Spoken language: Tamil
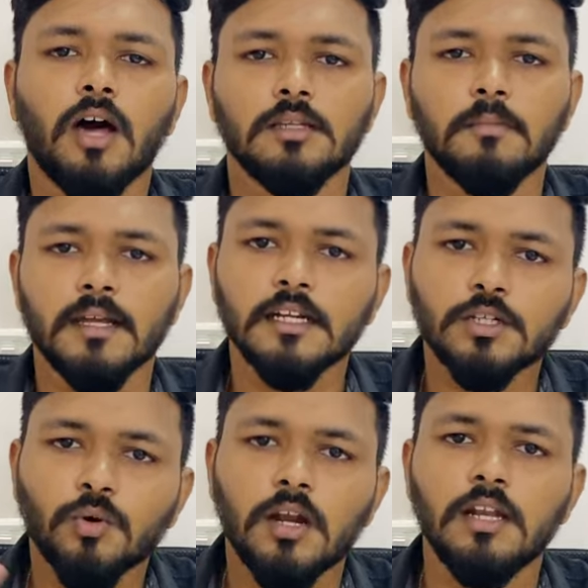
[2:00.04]
அது மாதிரியே
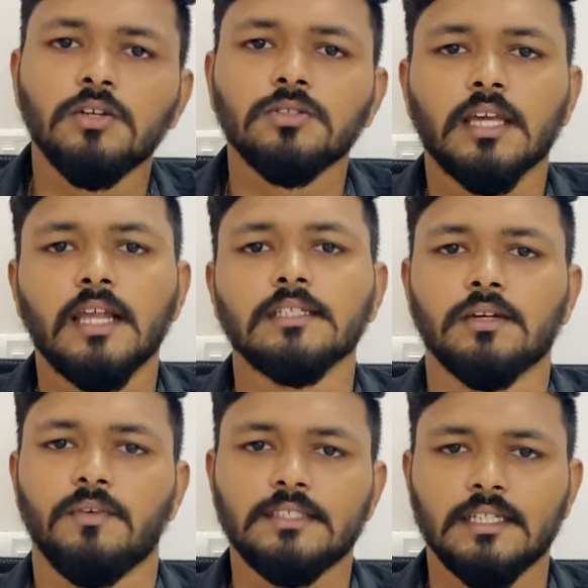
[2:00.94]
டுவெல்லையும்
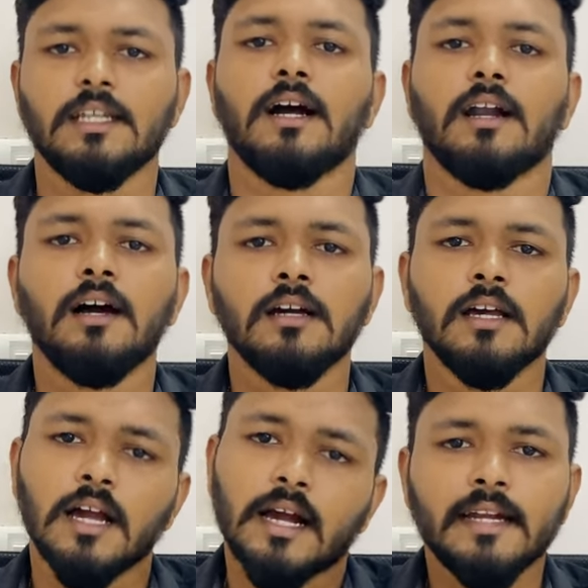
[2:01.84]
சேல்ஸ்க்கு வச்சுக்கினாங்கன்னா
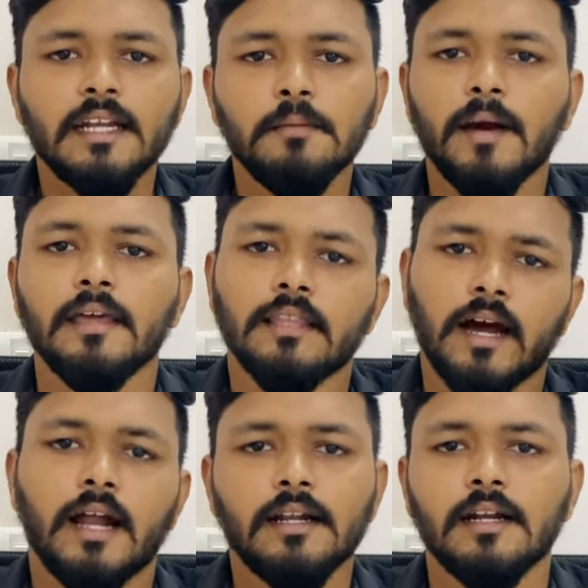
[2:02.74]
கண்டிப்பாக இந்த
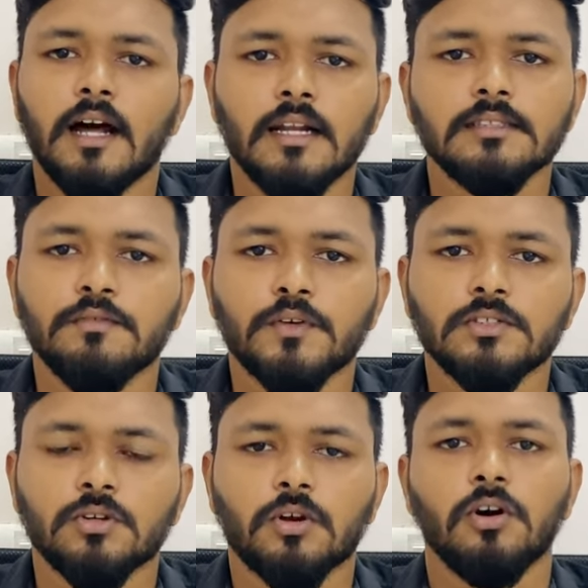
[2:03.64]
ஹண்ட்ரட் டாலர்ஸ்
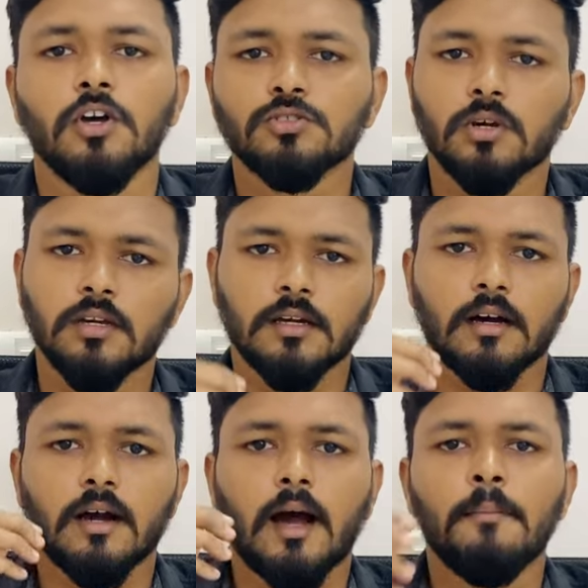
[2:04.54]
டிஃப்ரென்ஸ் வரும் ஸோ
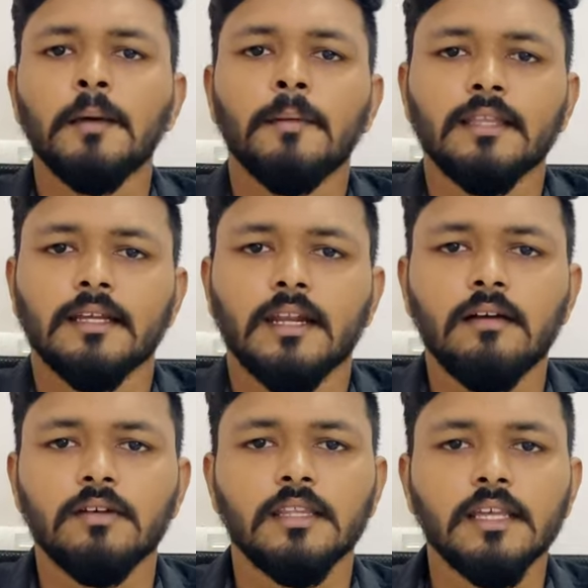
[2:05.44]
அப்படி பார்த்தீங்கன்னா
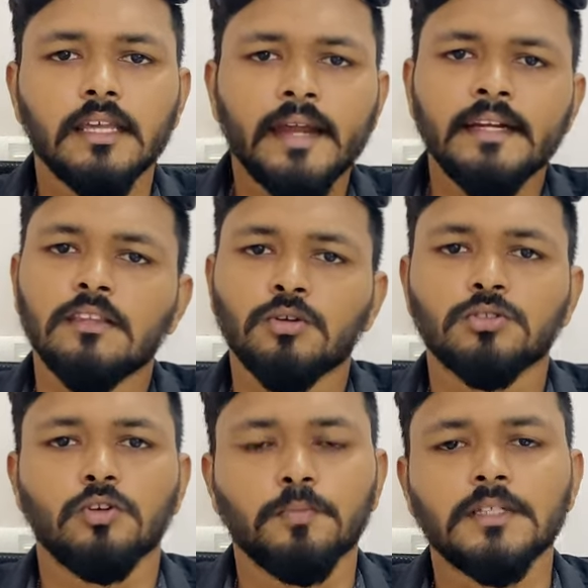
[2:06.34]
வந்து எயிட்டி
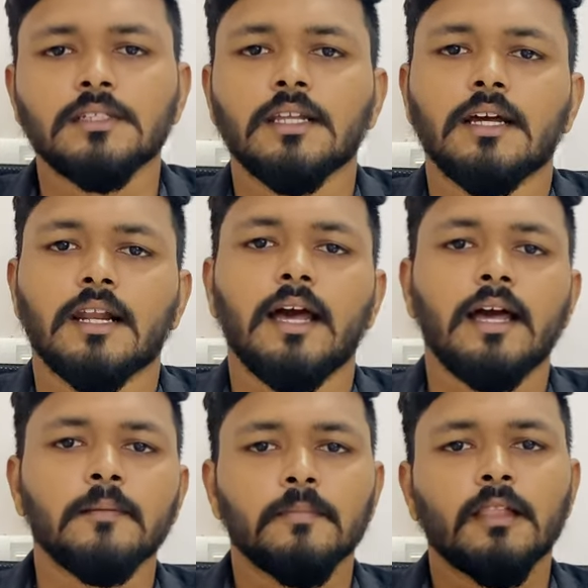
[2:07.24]
தௌசண்ட் ருபீஸ் இருக்கிற
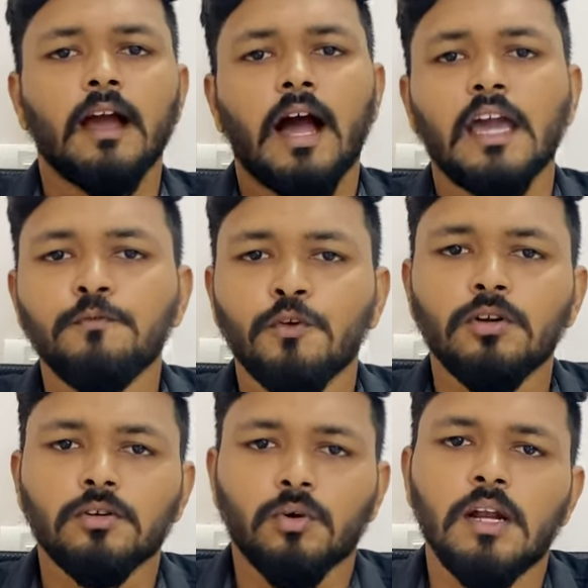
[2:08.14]

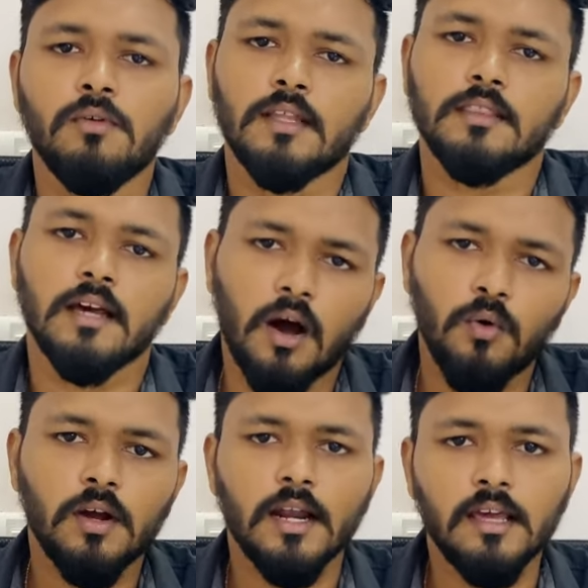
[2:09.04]
ஐஃபோன் டுவெல் வந்து
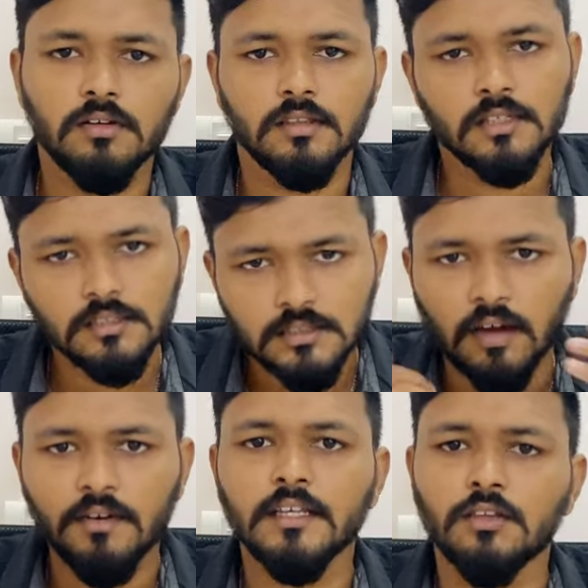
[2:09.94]
அவங்களே வந்து
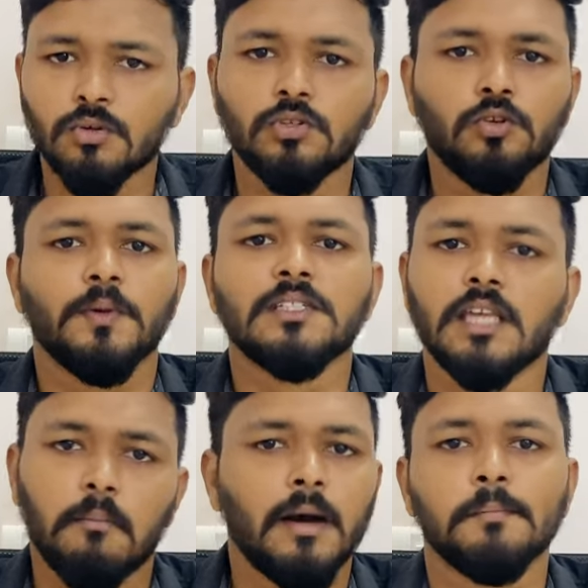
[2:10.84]
செவன்டி தௌசண்ட் ருபீஸ்
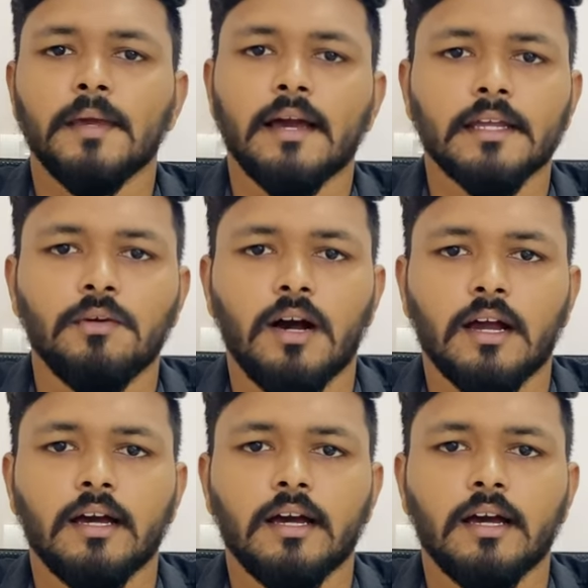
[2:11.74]
எம்ஆர்பி ஆக்கிடுவாங்க